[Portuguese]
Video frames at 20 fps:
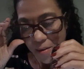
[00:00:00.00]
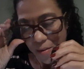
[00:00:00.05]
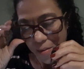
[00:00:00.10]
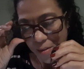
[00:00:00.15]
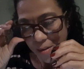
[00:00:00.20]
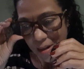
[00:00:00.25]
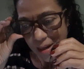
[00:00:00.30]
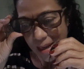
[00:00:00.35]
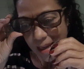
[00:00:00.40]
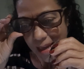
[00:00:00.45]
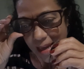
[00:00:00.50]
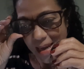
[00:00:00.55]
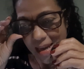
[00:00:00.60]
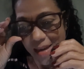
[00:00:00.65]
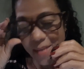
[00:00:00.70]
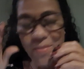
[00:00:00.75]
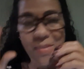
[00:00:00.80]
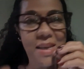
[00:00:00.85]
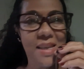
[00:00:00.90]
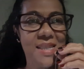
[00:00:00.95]

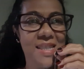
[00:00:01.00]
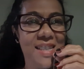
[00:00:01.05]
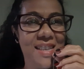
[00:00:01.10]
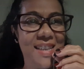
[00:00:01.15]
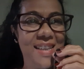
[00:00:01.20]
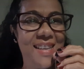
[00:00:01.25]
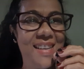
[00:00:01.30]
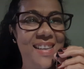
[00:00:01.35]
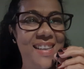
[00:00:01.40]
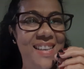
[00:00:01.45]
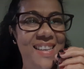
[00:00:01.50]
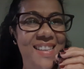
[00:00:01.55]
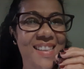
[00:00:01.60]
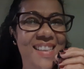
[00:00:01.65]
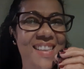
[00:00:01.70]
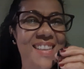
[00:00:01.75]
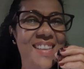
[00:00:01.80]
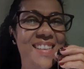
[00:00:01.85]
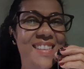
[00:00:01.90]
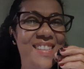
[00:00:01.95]
Olá, minhas
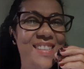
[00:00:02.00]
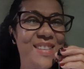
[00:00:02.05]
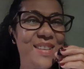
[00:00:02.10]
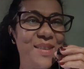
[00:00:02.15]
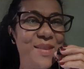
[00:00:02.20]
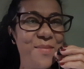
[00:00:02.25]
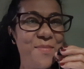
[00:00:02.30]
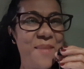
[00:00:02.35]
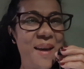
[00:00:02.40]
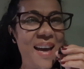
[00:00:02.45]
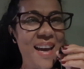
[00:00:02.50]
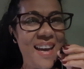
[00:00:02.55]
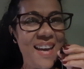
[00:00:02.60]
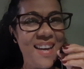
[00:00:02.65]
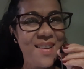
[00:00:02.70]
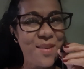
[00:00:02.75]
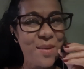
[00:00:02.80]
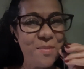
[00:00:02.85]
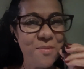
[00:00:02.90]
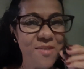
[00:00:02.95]
queridas, tudo
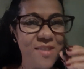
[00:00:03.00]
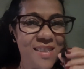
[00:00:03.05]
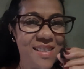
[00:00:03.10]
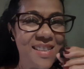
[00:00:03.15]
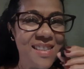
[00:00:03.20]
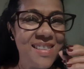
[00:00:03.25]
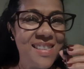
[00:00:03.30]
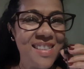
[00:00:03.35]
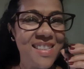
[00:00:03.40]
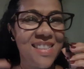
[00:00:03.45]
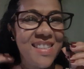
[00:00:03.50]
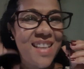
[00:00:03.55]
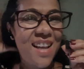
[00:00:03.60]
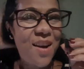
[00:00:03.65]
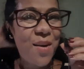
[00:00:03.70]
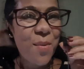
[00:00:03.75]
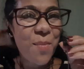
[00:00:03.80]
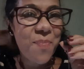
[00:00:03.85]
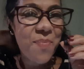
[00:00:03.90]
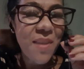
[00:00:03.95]
bem? Como vocês
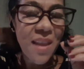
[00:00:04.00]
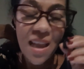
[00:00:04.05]
estão?